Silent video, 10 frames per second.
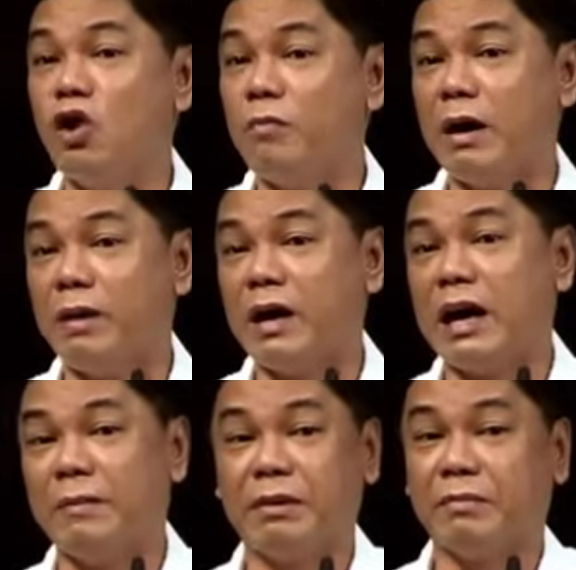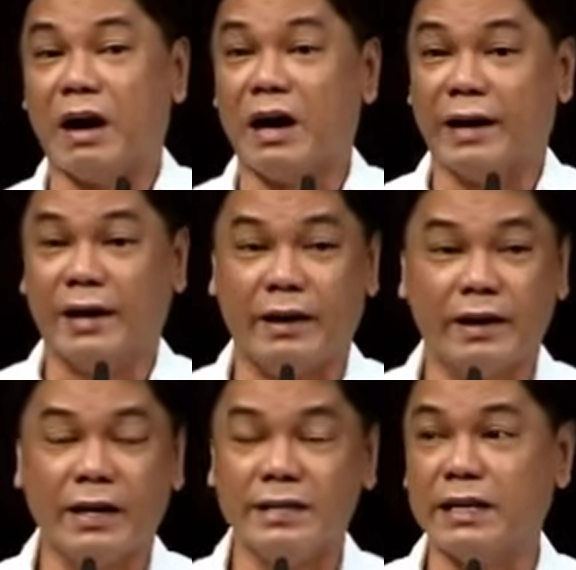gulo ang mga magkakapit bahay
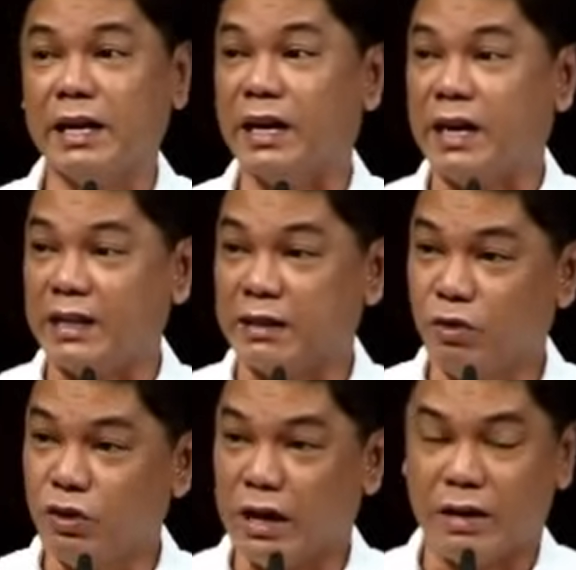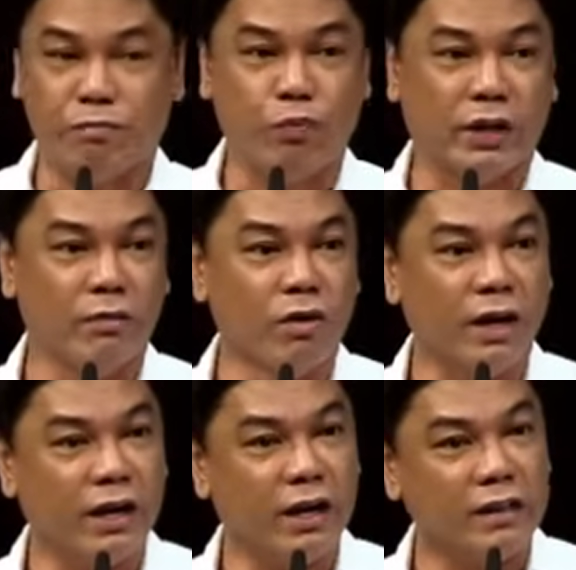kasi nakikita mo yung pwede
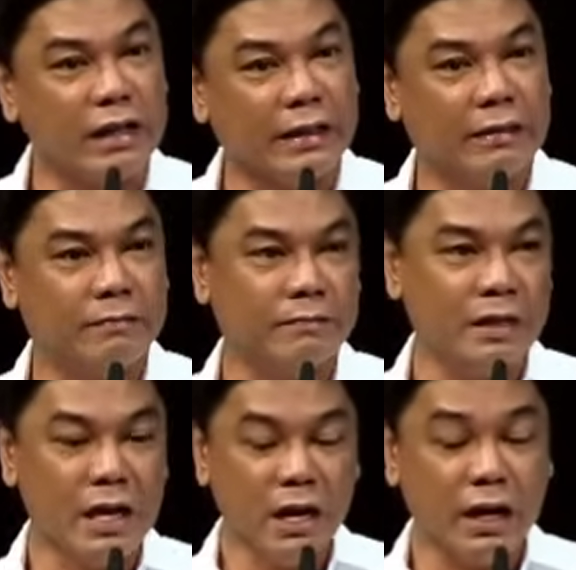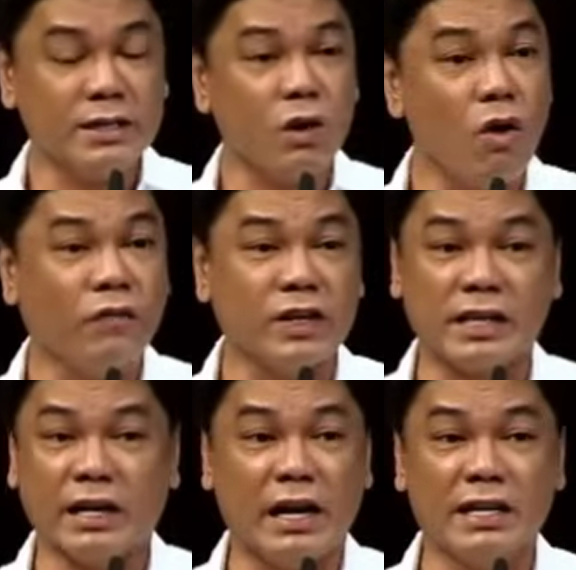mong kaingitan. Kaya sa
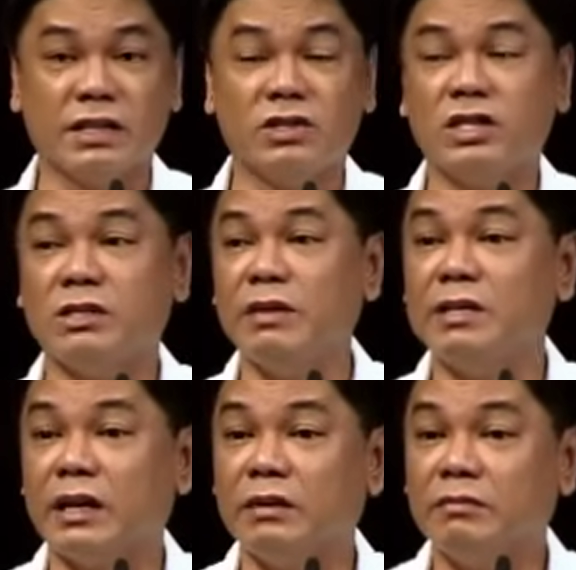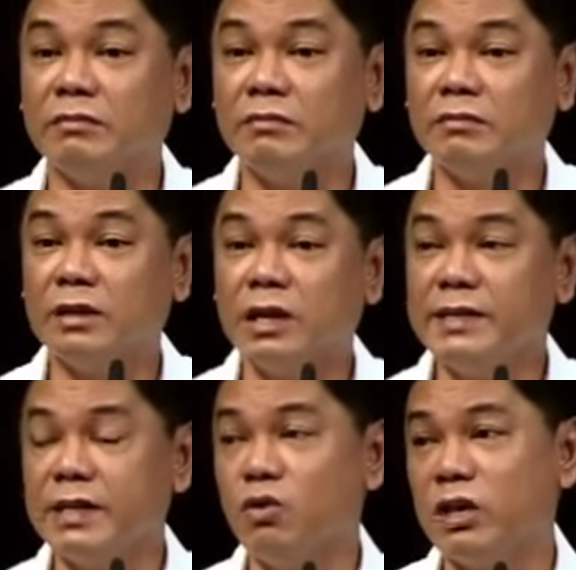office, ang lakas ng chismisan,
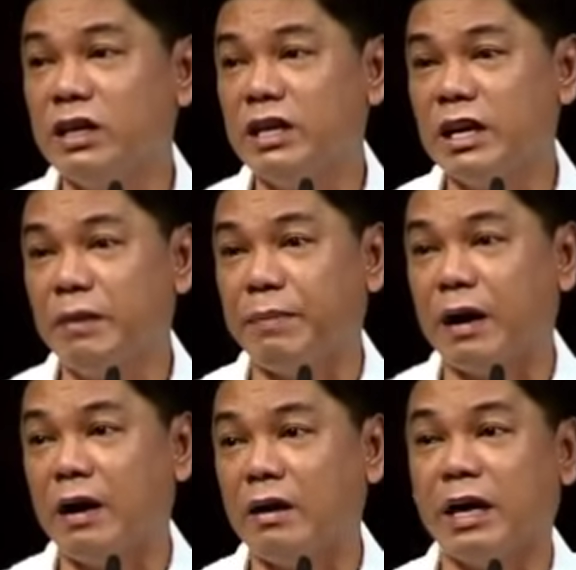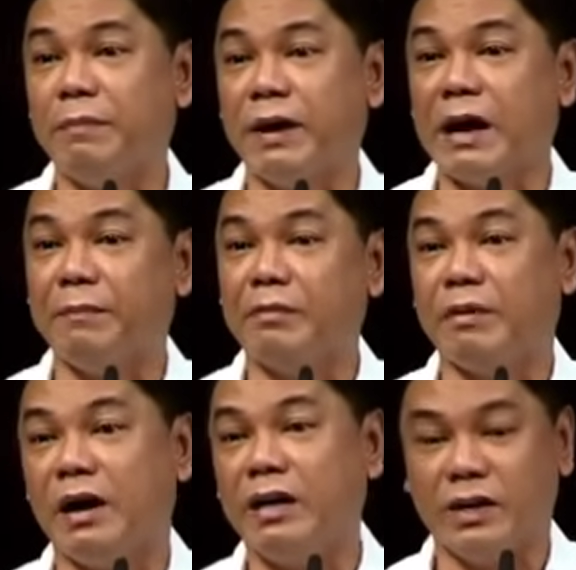isang uri din yan ng pangkikipagkapit
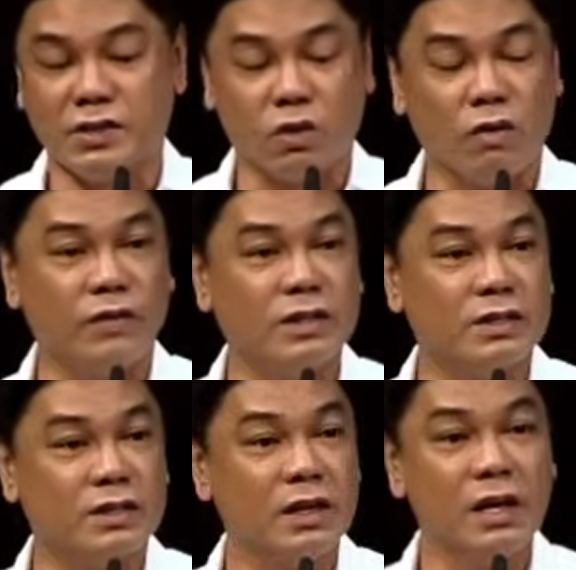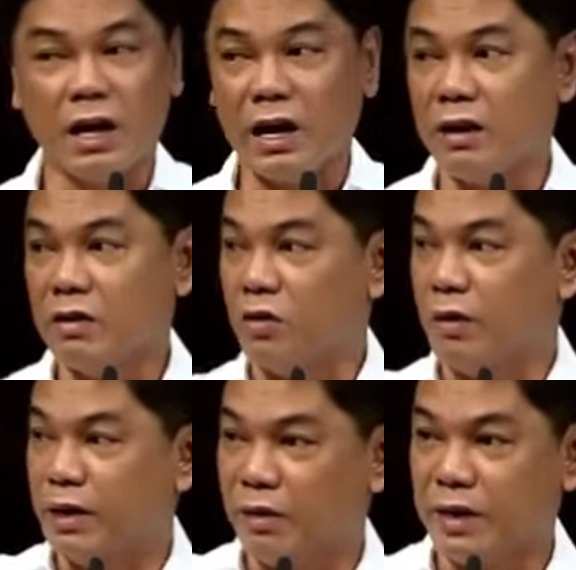bahay eh, yung sa office. Yung
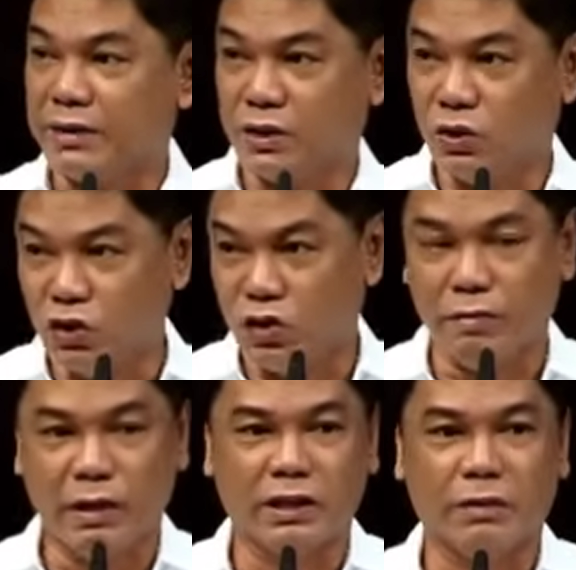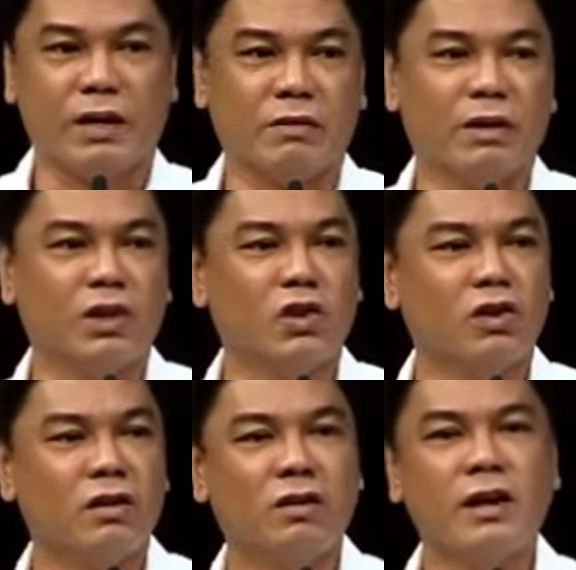kabilang mesa doon, yung kabilang department
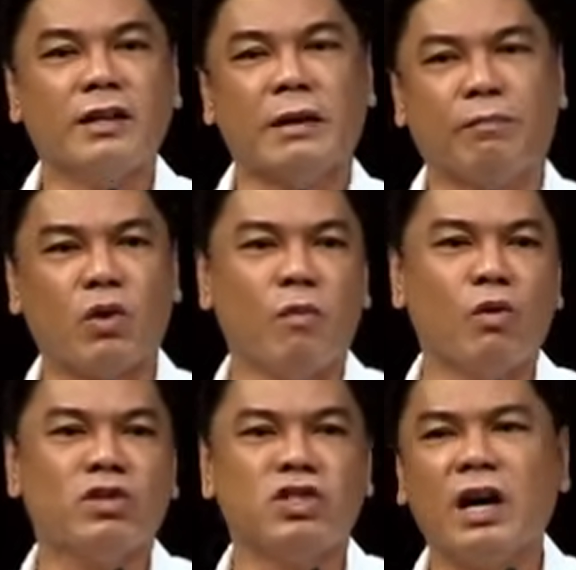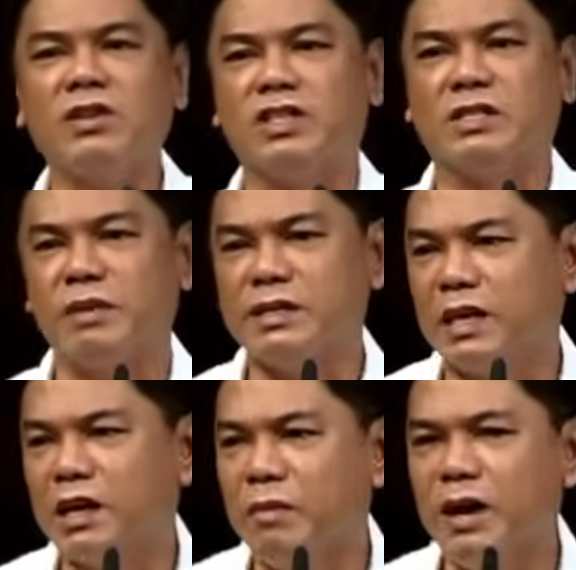doon, na-promote siya,
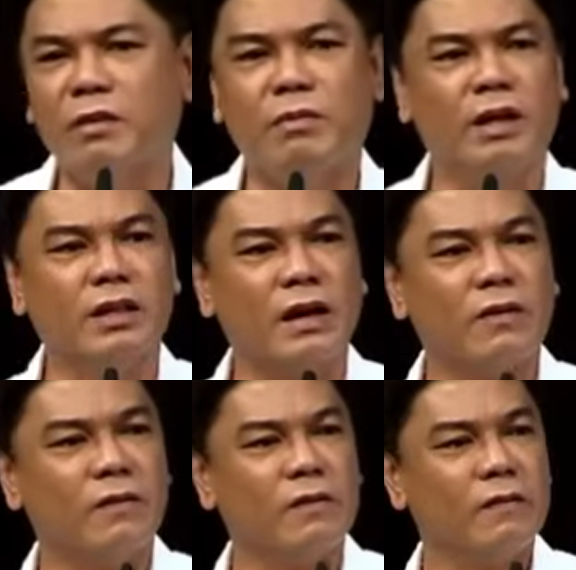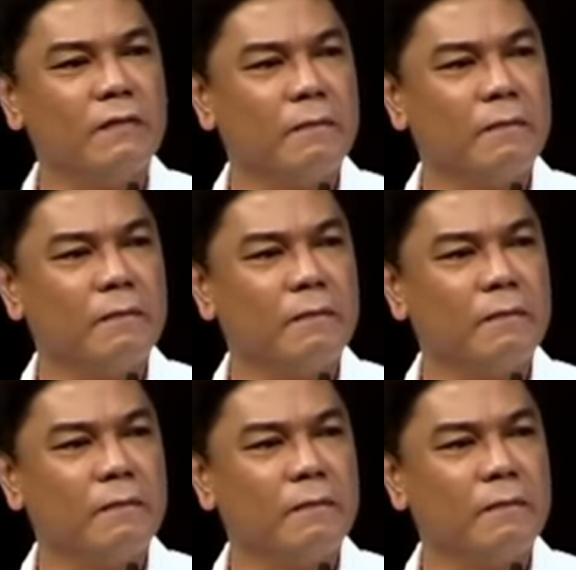chismisan na naman ang mga tao.